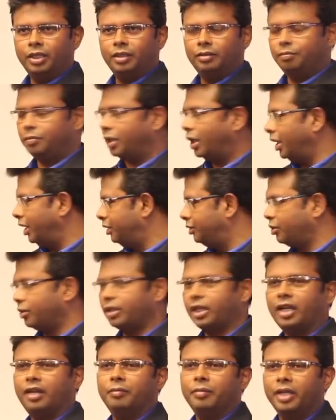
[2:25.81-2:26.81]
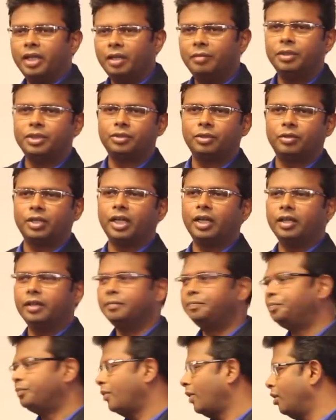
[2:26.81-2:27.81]
भी हाइट छोटा है मेरा भी छोटा
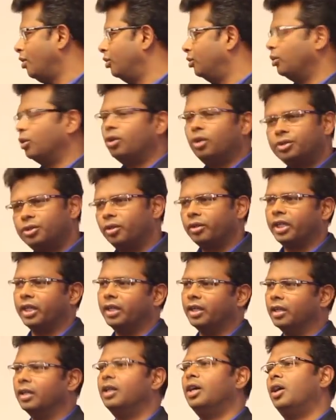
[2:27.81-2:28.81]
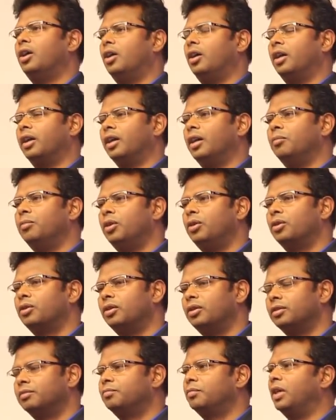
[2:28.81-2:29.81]
है दोनों छोटे हैं और हम लोगों
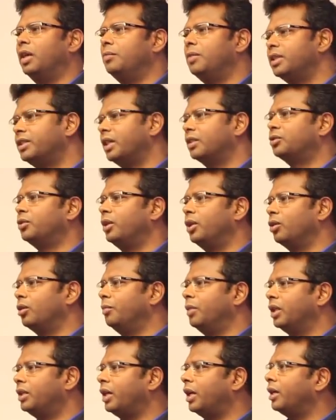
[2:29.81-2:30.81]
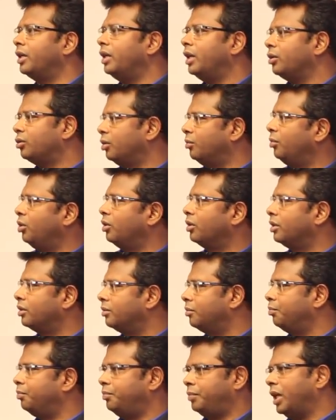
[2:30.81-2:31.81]
को हमेशा सुनने को मिलता है यार तुम लोग
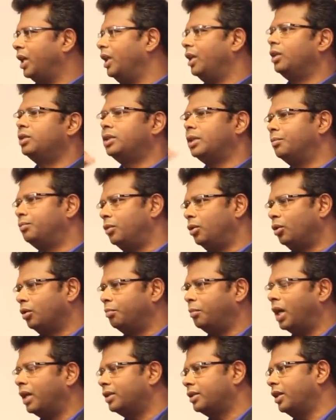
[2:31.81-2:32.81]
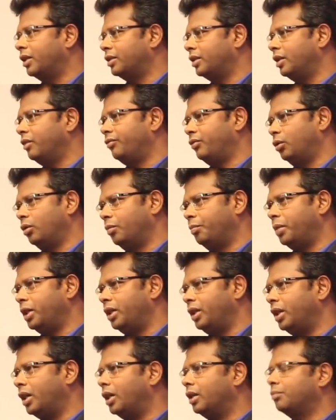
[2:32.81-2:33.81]
पहले जब लोग बात करते हैं फ़ोन
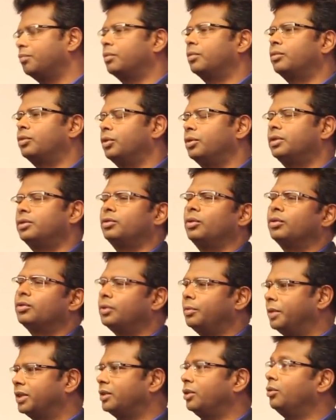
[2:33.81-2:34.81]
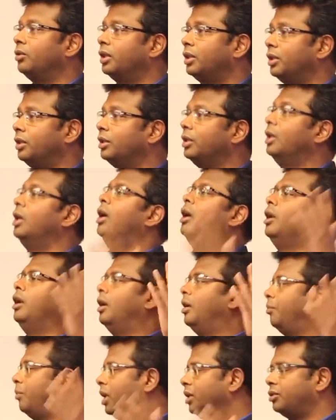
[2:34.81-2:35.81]
पे या कुछ तो समझते हुए कि
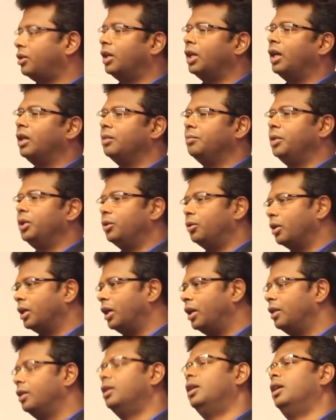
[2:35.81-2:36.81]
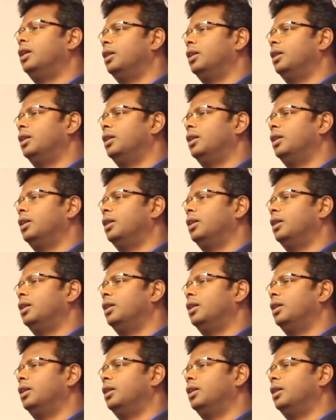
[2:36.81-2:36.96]
लंबा चौड़ा आदमी होगा